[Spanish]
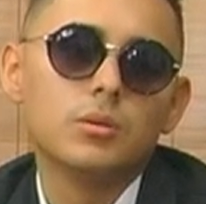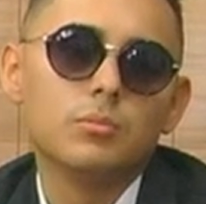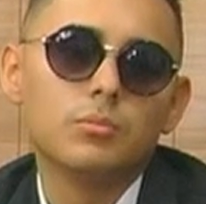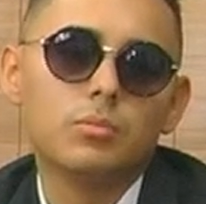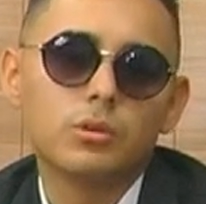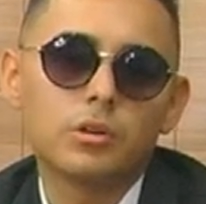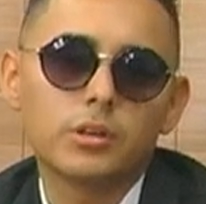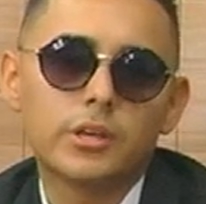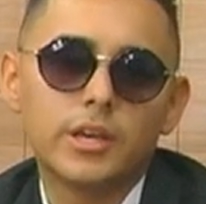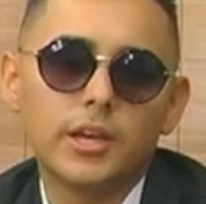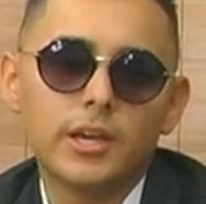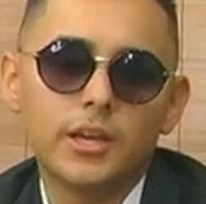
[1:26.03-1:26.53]

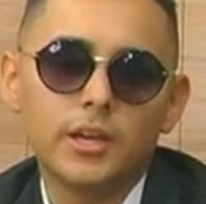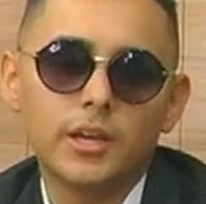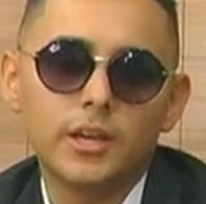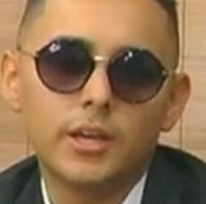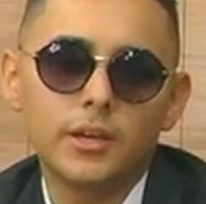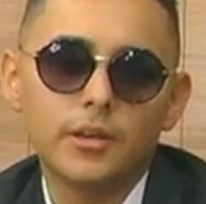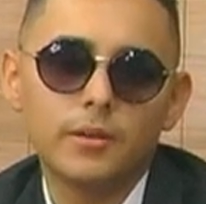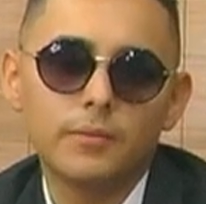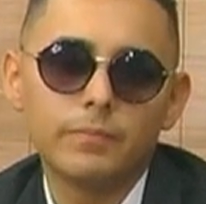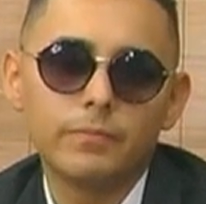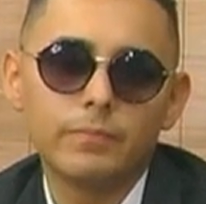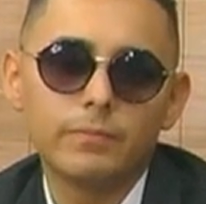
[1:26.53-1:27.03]

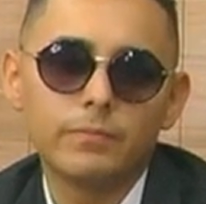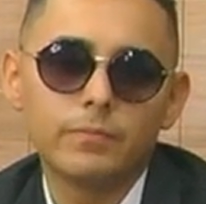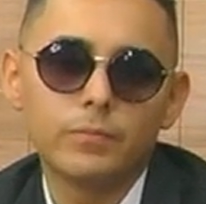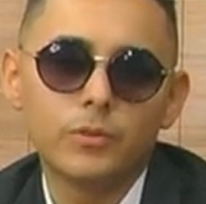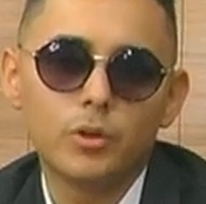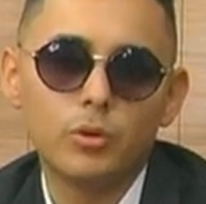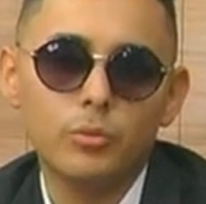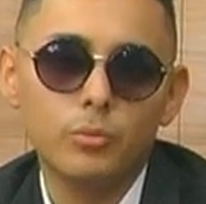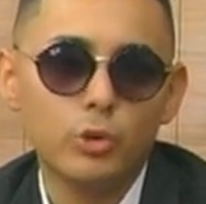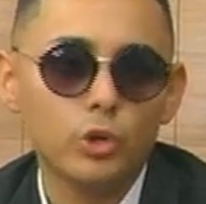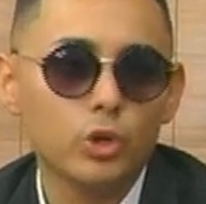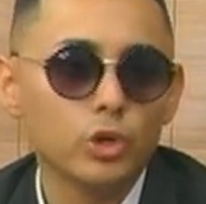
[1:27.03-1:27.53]
Porque
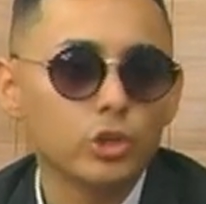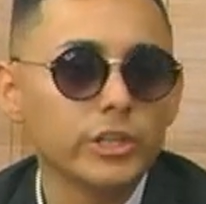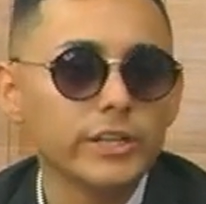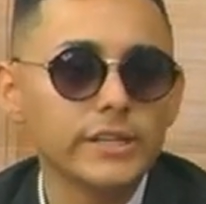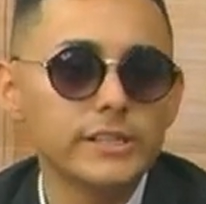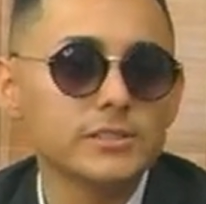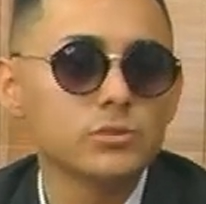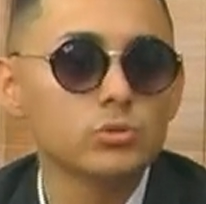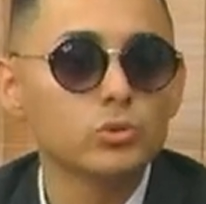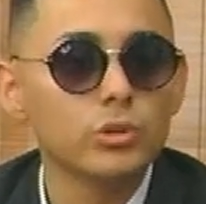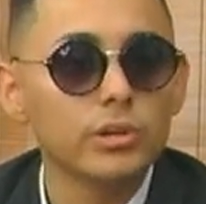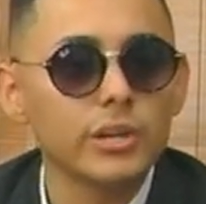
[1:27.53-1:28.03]
como no
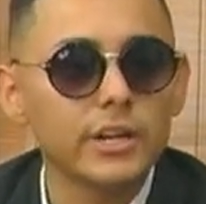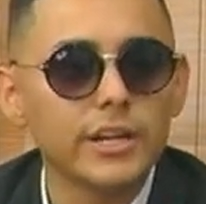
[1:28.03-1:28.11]
tienes un